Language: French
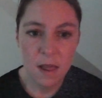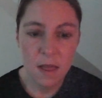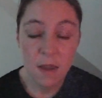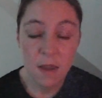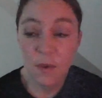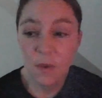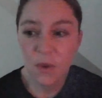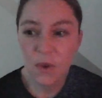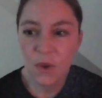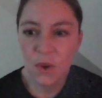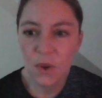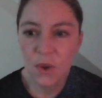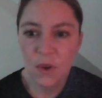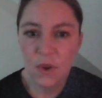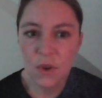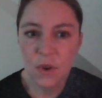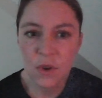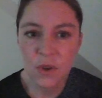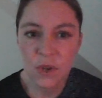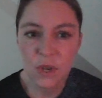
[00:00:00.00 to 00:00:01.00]
Donc,
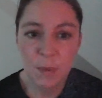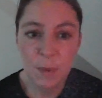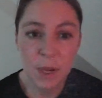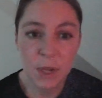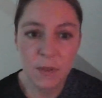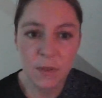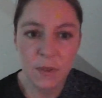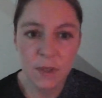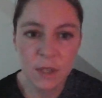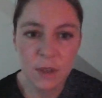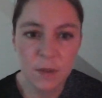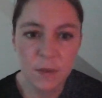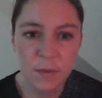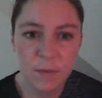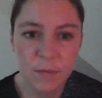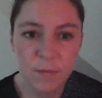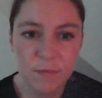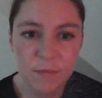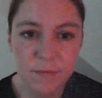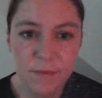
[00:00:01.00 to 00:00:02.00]
euh, j'ai pas de vie.
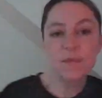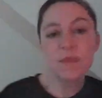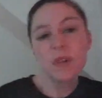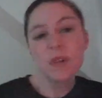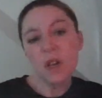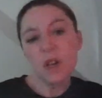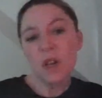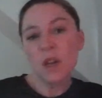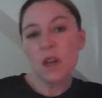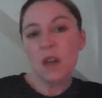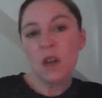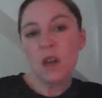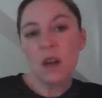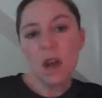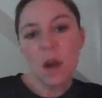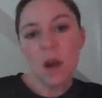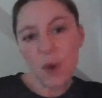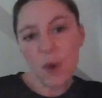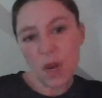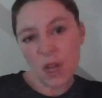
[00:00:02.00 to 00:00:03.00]

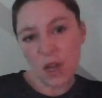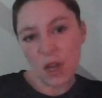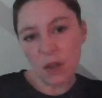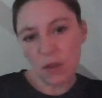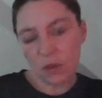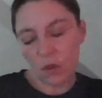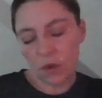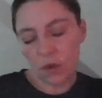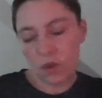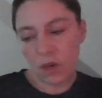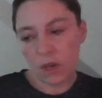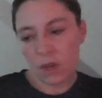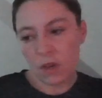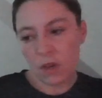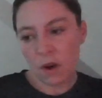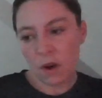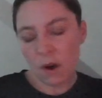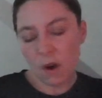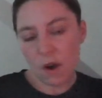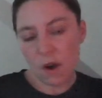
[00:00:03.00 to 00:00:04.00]
Après, il y a un truc que
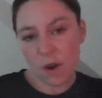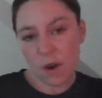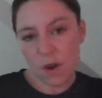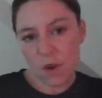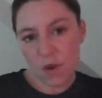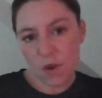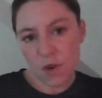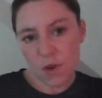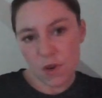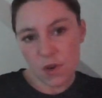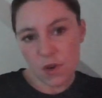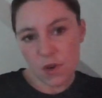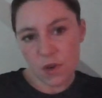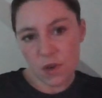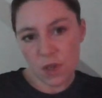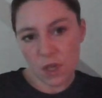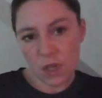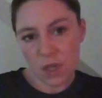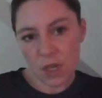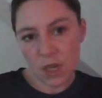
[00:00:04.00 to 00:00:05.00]
j'adore,
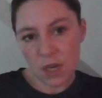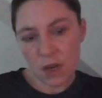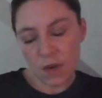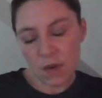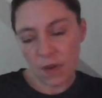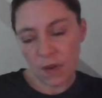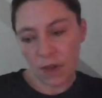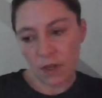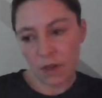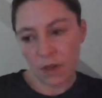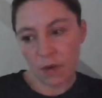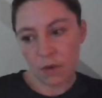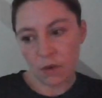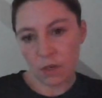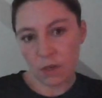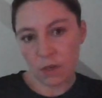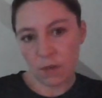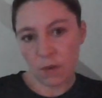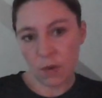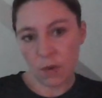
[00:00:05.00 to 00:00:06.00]
c'est faire des gros
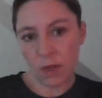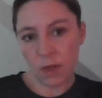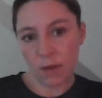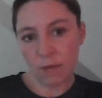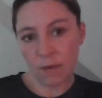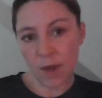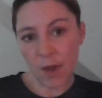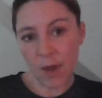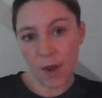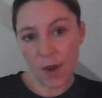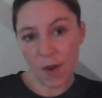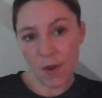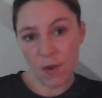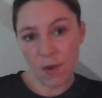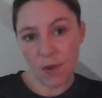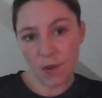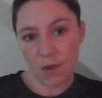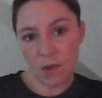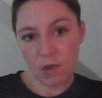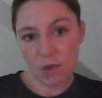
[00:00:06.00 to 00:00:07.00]
chiffres d'affaires.
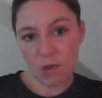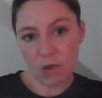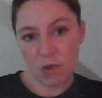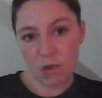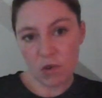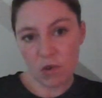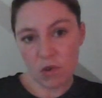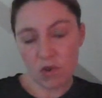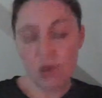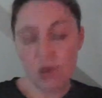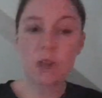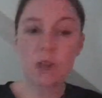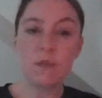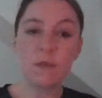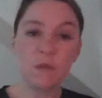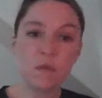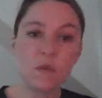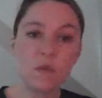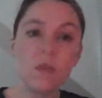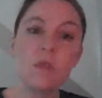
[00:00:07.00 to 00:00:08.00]

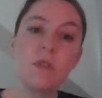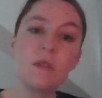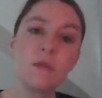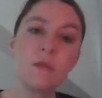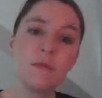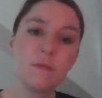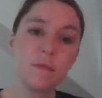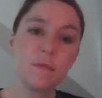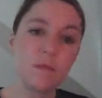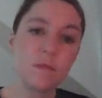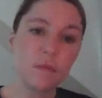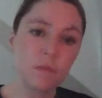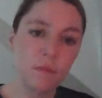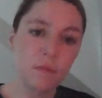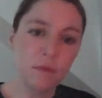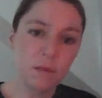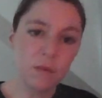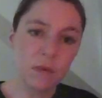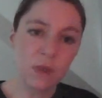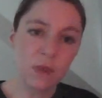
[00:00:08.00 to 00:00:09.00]
J'avoue, euh,
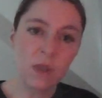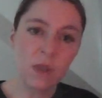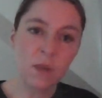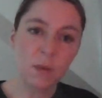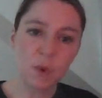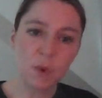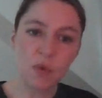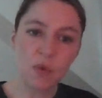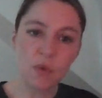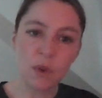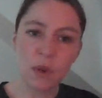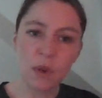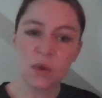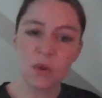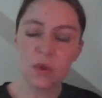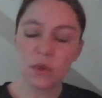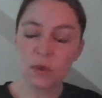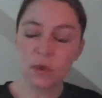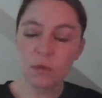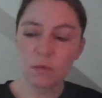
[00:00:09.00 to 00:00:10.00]
ça, ça me rend
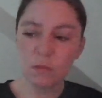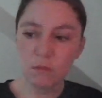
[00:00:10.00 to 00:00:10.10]
joyeuse.